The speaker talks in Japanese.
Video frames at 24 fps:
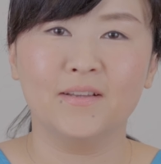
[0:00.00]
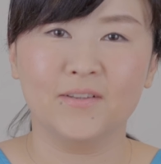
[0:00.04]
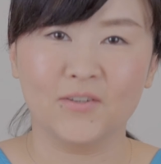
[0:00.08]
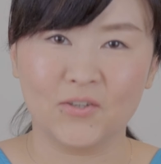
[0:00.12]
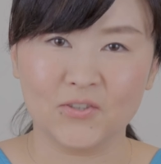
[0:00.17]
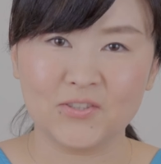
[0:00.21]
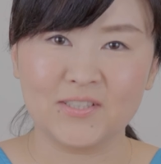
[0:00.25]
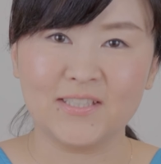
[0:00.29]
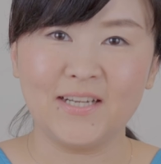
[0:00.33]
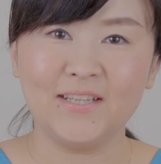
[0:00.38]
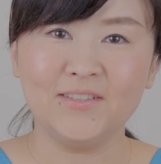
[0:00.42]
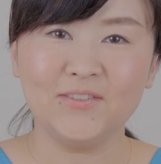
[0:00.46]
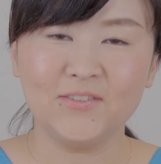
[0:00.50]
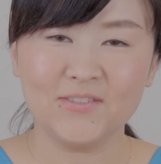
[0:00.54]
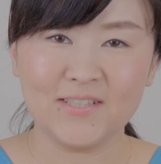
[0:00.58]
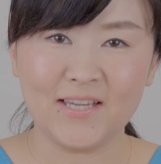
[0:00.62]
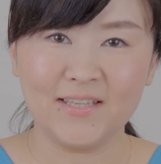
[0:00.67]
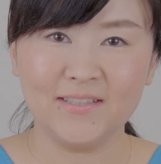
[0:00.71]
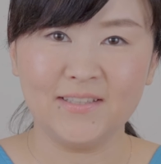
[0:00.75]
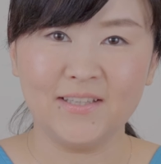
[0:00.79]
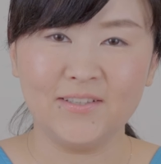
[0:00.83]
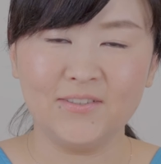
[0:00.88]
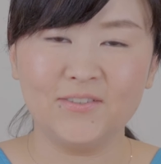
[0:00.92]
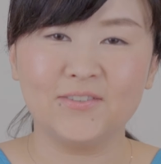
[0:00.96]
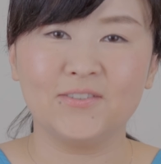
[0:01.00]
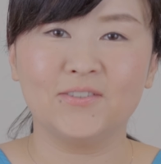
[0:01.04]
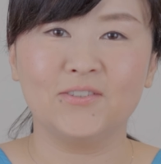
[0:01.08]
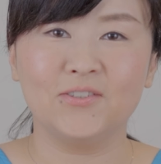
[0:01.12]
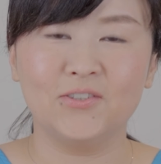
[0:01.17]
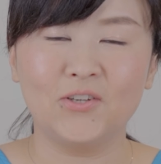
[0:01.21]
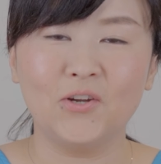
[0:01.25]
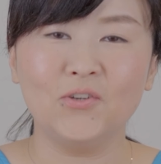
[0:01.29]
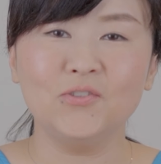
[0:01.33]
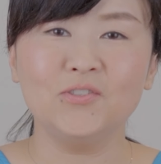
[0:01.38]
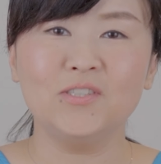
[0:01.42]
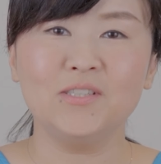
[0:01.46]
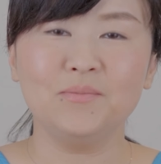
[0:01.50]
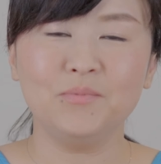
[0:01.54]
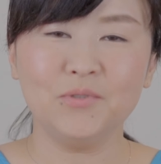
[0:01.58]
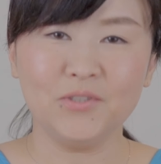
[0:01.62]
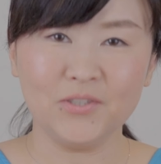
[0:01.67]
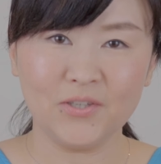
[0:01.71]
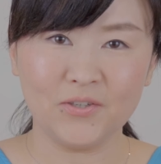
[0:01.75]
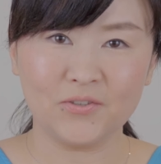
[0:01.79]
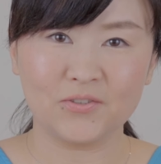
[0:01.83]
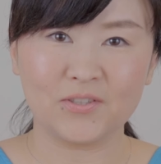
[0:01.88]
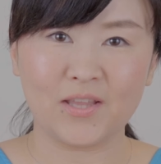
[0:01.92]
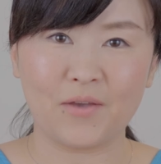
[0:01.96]
こちらのチャンネル「フローチ
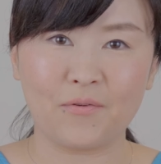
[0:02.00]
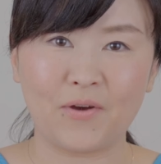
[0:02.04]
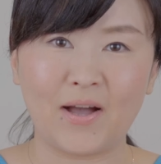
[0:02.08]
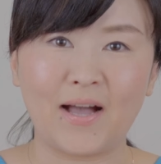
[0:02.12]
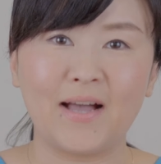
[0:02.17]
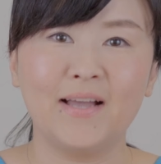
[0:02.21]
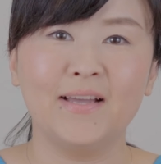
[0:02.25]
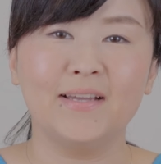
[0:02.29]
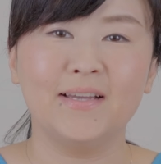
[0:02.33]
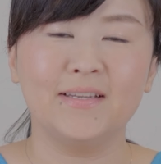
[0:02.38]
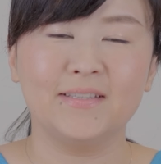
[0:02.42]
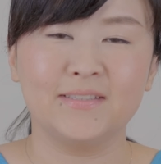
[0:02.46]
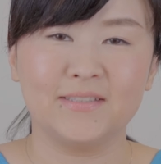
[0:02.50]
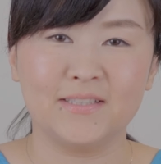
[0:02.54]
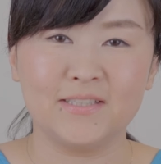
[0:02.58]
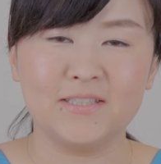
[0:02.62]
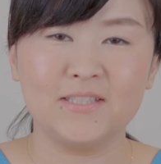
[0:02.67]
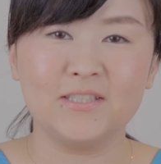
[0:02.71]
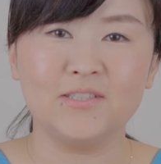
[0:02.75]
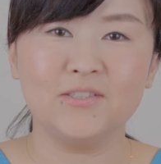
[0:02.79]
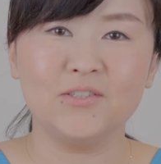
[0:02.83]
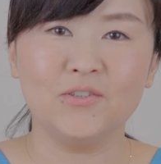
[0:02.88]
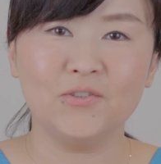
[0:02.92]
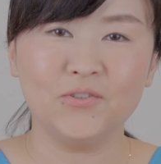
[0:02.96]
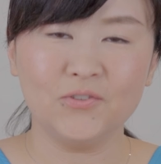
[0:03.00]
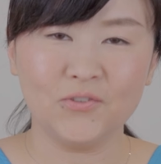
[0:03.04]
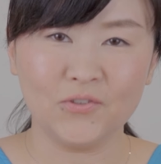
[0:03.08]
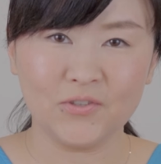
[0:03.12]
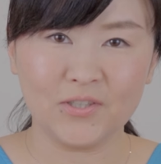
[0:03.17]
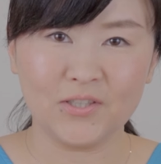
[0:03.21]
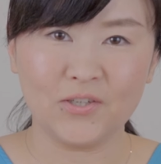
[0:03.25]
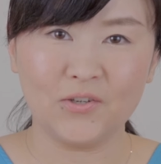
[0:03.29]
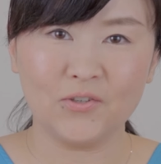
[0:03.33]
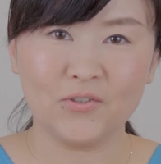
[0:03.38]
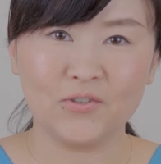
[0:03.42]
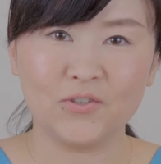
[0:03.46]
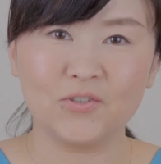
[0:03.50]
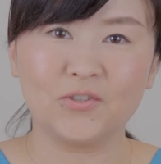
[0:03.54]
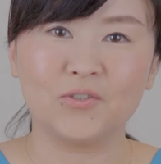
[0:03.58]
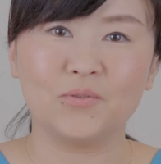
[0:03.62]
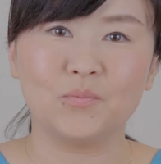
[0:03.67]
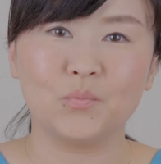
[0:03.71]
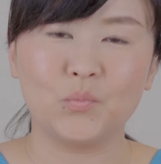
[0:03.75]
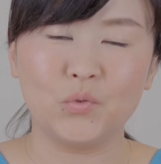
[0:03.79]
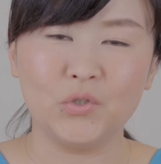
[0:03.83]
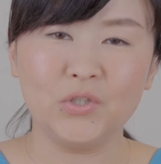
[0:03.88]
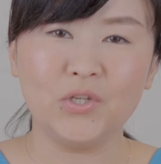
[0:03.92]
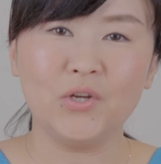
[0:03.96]
Vlog」では日常の記録
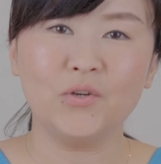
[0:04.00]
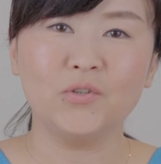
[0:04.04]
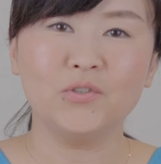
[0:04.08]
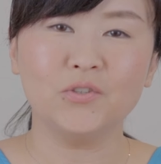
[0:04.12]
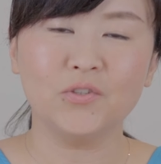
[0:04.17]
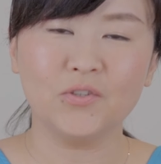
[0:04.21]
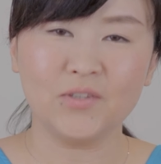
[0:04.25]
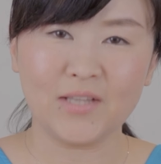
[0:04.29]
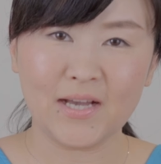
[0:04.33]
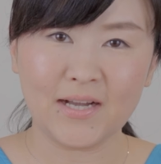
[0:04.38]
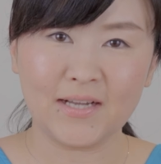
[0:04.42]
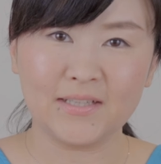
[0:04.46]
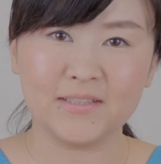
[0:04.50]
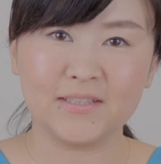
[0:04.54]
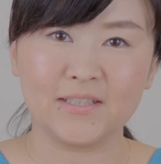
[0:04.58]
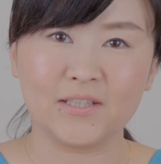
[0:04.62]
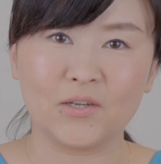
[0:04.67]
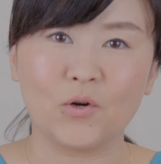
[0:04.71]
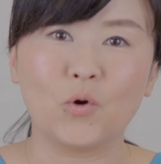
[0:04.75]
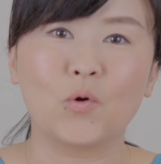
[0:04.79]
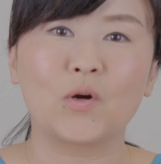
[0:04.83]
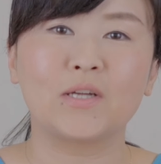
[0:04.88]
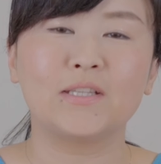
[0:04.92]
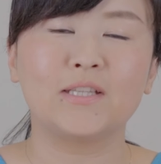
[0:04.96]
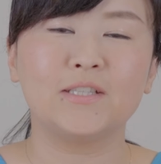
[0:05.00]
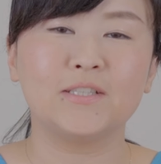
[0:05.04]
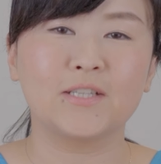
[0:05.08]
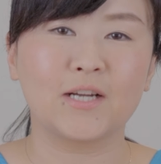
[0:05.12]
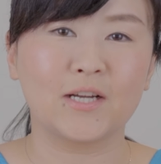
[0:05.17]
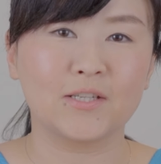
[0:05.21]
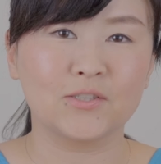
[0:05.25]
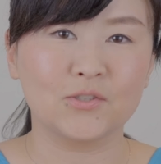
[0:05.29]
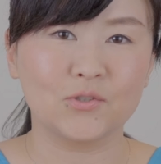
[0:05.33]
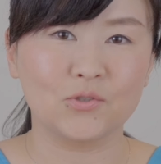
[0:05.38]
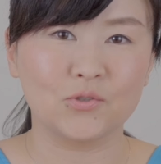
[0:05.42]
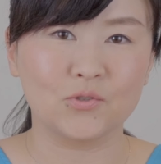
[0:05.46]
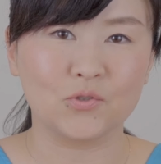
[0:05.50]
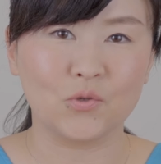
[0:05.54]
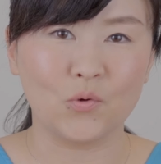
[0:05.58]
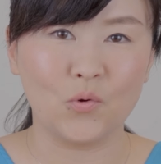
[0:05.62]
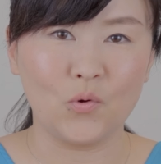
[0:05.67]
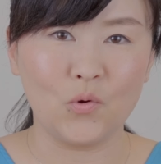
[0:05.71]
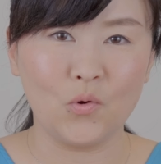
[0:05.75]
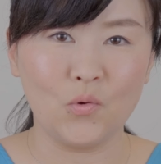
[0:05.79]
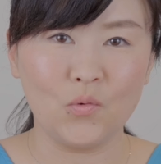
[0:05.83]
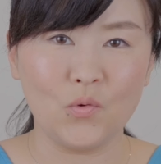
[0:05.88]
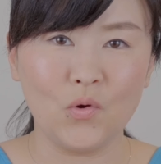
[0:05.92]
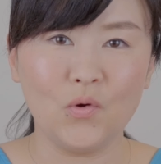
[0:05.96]
Vlog の中にお金に関する情
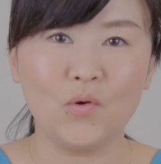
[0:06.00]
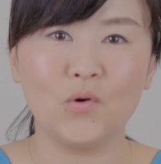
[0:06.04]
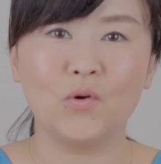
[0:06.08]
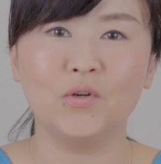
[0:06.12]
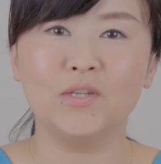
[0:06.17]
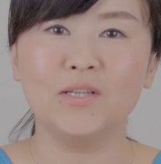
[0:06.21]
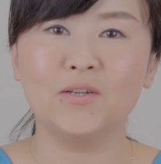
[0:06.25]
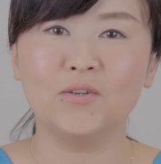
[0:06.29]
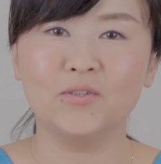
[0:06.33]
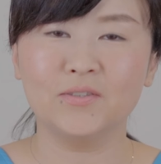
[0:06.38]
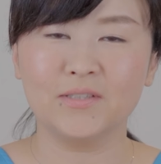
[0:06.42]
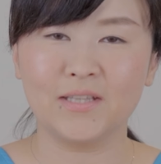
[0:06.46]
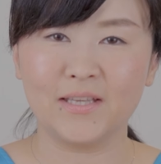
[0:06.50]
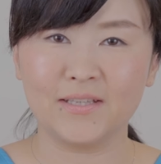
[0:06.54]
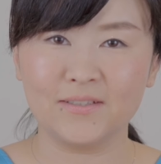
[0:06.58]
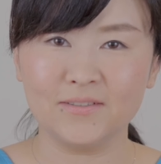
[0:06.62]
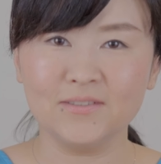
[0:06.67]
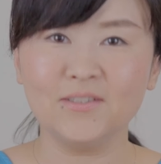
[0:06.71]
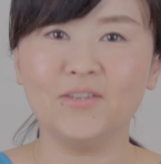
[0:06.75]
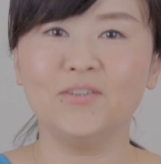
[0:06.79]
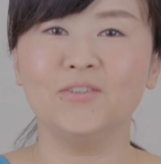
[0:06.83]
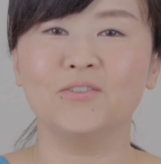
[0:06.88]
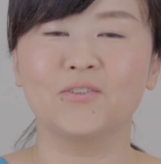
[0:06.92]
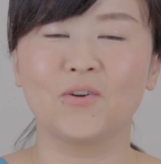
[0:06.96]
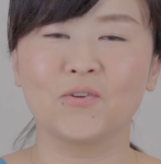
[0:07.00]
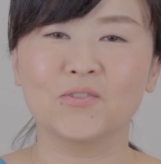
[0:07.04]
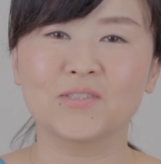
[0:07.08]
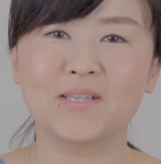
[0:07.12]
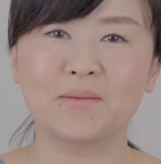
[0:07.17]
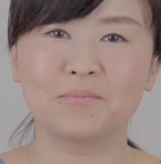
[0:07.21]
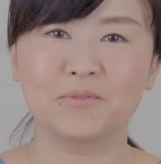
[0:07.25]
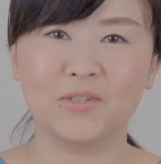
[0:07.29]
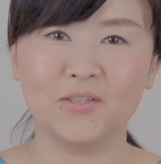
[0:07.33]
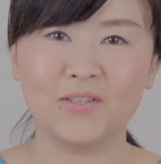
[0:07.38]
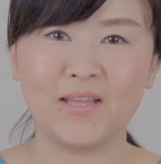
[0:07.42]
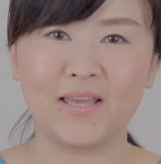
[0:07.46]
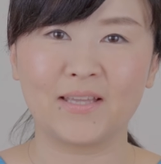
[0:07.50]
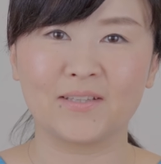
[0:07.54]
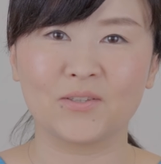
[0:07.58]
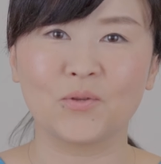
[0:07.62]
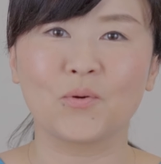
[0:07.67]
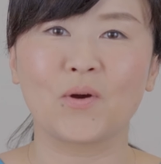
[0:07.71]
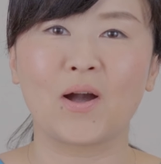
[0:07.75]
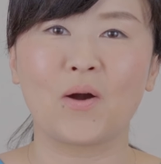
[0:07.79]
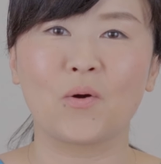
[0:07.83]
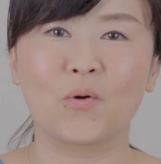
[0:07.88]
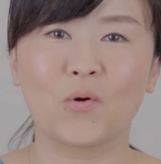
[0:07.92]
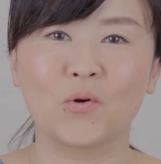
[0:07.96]
報を織り込んでいくというコンセプトで動
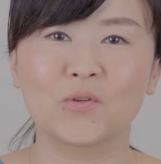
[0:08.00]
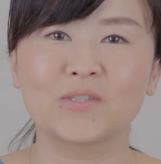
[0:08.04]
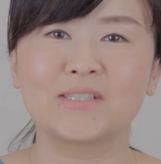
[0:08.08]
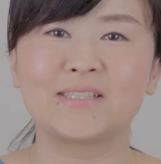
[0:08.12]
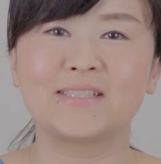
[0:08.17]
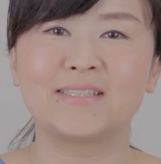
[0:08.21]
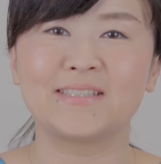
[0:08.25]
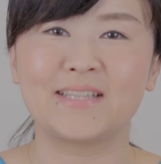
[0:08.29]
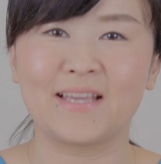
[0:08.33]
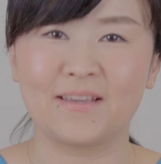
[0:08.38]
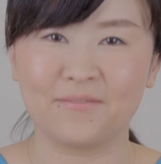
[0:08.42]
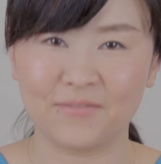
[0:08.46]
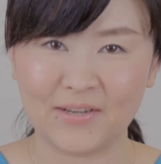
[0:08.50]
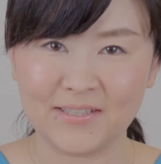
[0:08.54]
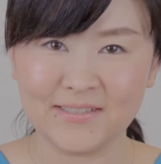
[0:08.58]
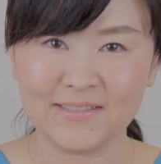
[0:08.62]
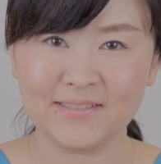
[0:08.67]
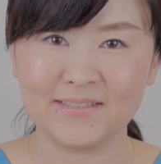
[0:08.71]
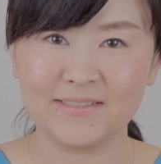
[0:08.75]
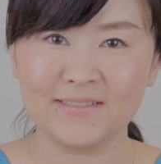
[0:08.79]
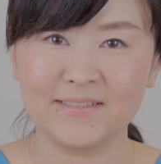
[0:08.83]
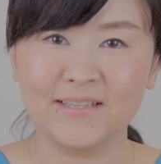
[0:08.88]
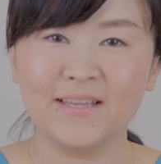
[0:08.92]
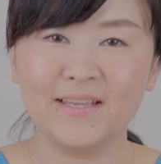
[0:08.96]
画を更新しています。